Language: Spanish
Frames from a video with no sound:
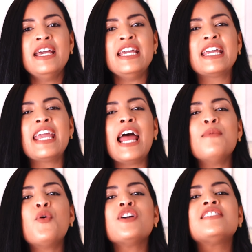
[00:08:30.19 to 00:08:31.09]
Y que al
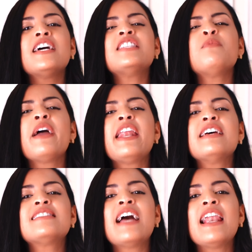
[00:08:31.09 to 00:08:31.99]
Moisés ver
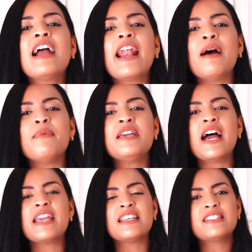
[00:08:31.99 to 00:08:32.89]
esta
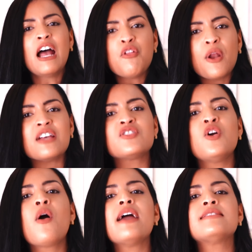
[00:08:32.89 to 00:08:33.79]
algarabía y esta
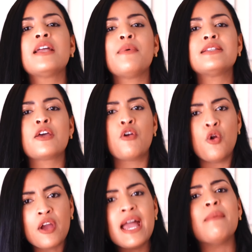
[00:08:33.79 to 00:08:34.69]
adoración a este becerro y
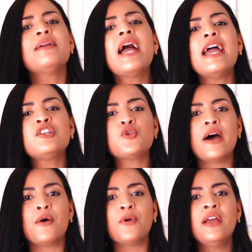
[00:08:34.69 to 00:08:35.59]
lo que había hecho
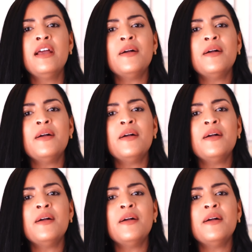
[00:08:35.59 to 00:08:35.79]
Aarón,